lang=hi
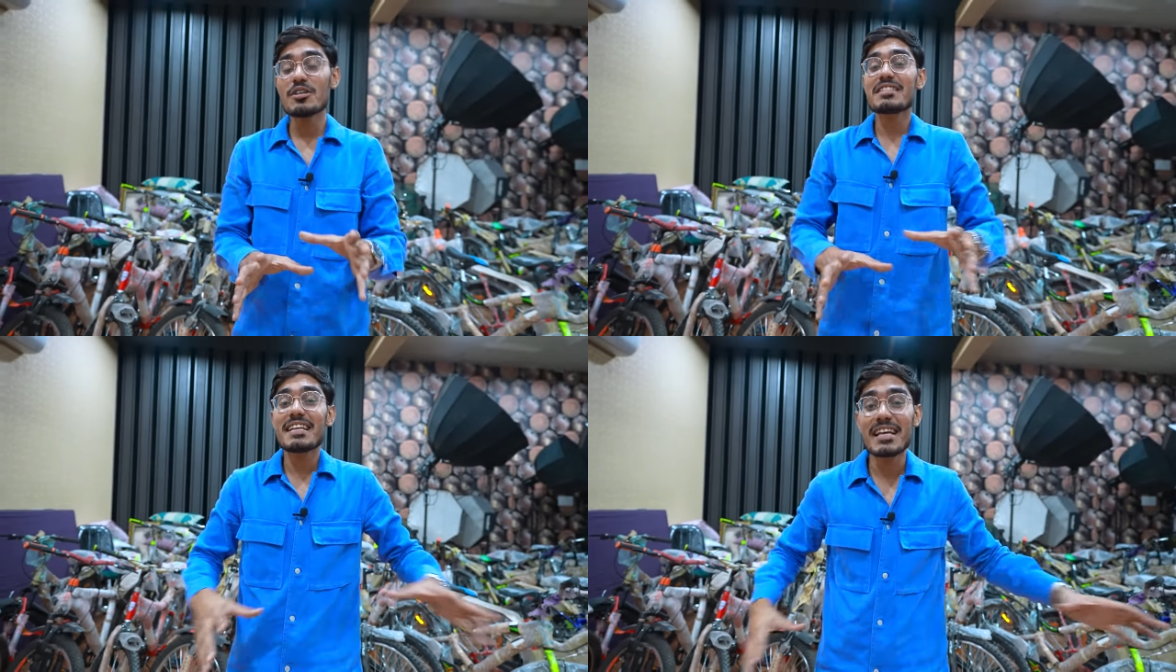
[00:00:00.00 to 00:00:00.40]

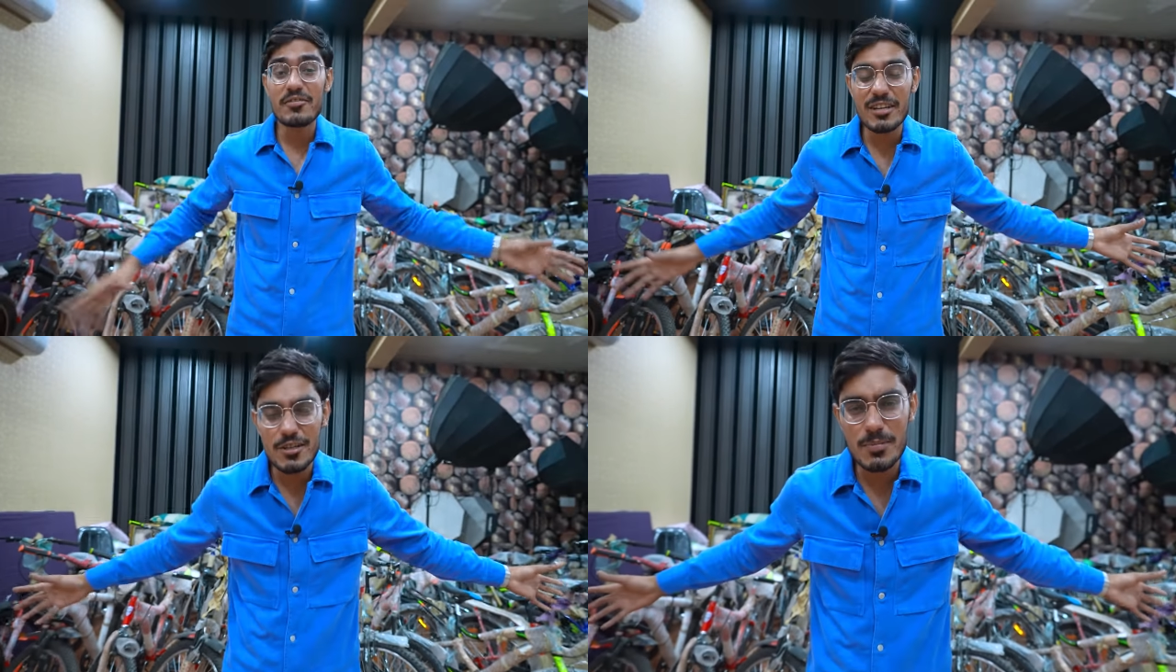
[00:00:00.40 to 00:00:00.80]
इस तरीके की
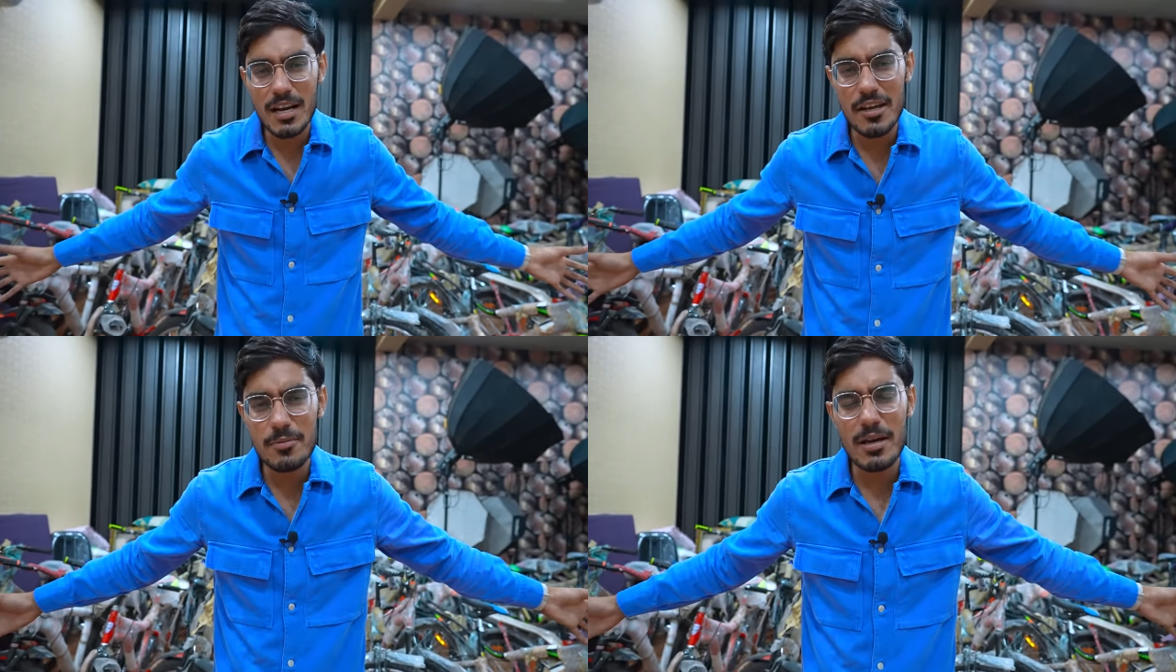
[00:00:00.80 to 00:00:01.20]
वीडियोस
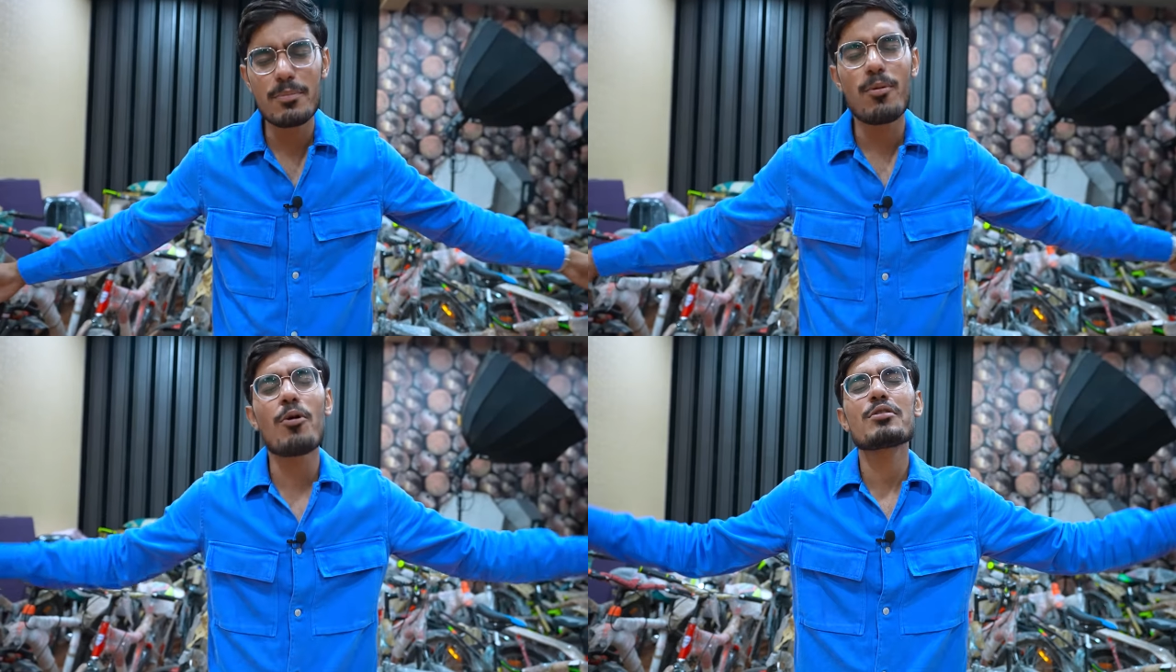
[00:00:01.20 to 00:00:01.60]
बनाए ना भाई
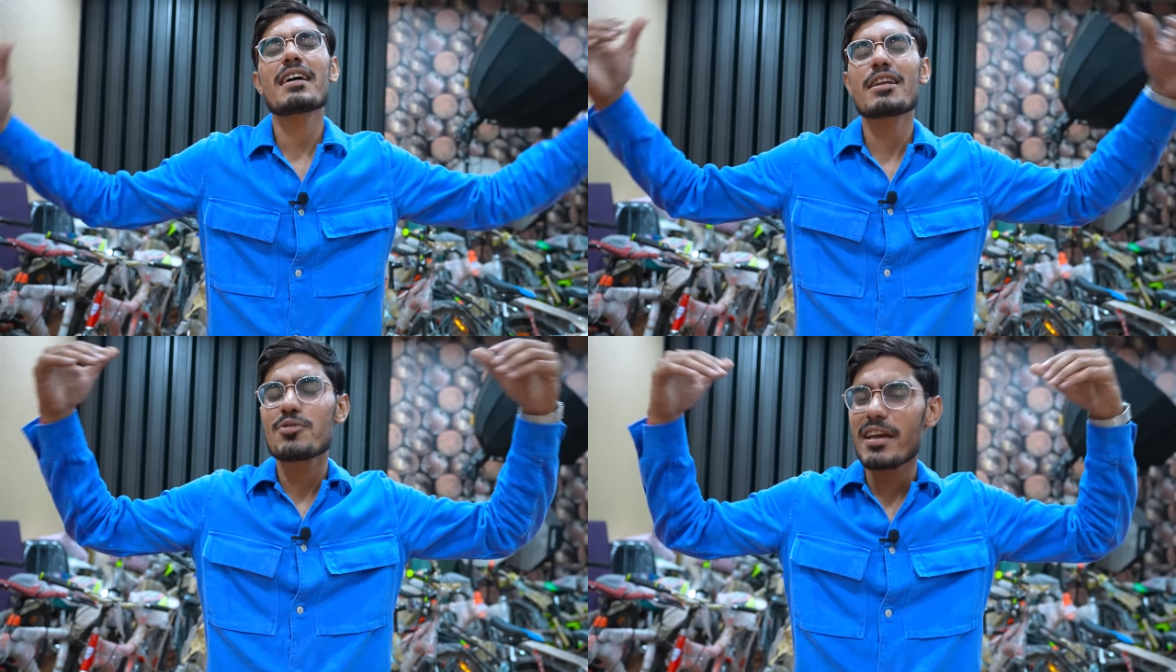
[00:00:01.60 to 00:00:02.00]
बहुत
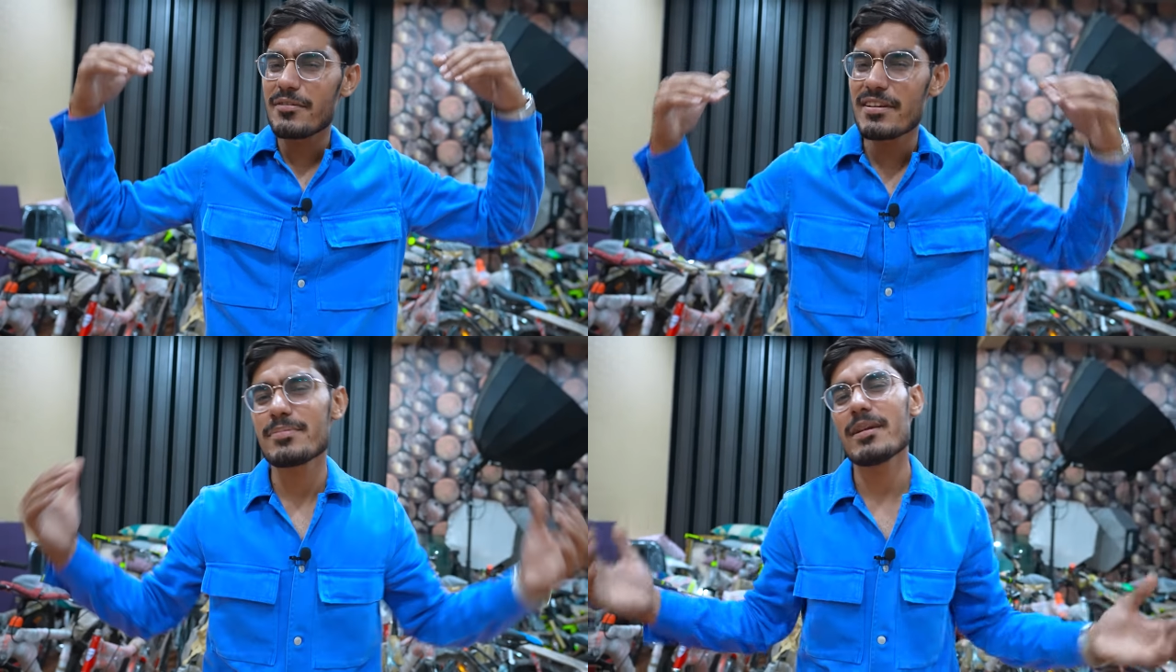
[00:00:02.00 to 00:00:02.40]
सारा जो है
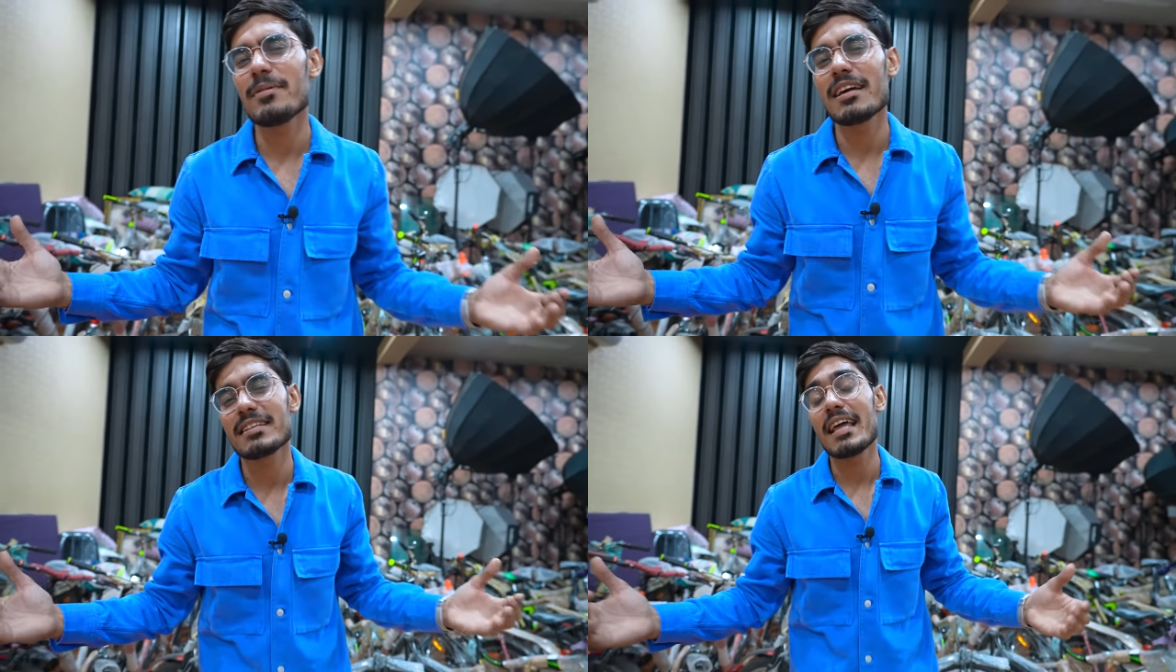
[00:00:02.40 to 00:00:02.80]
इन्वेस्टमेंट
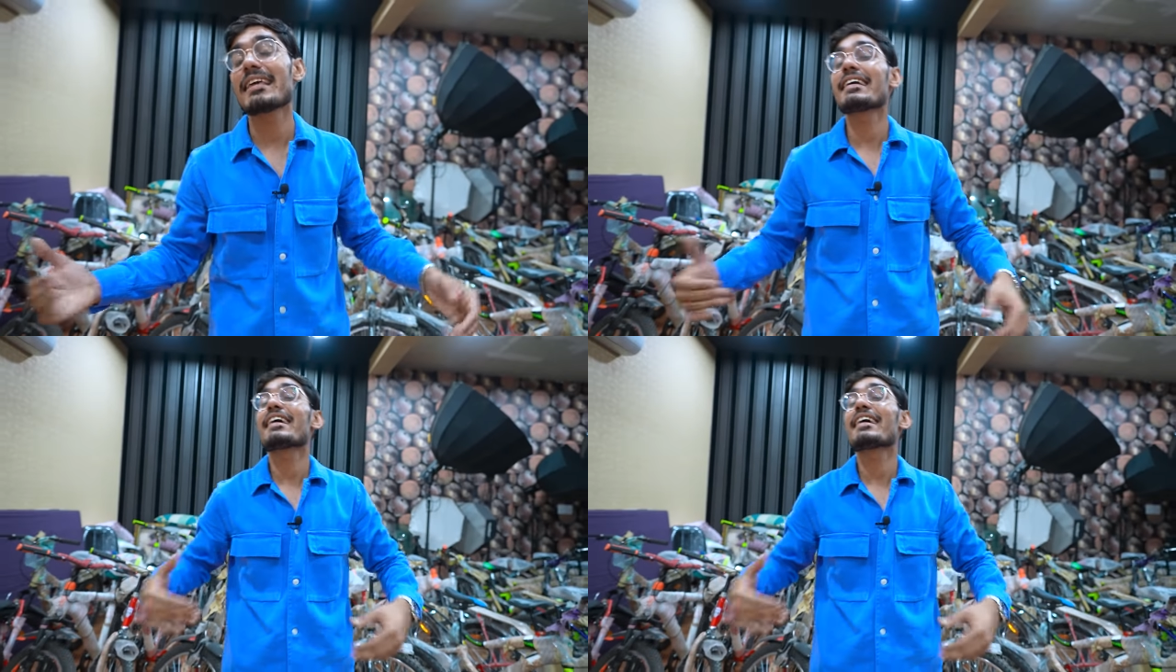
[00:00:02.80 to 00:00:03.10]
भी लगता है यानी कि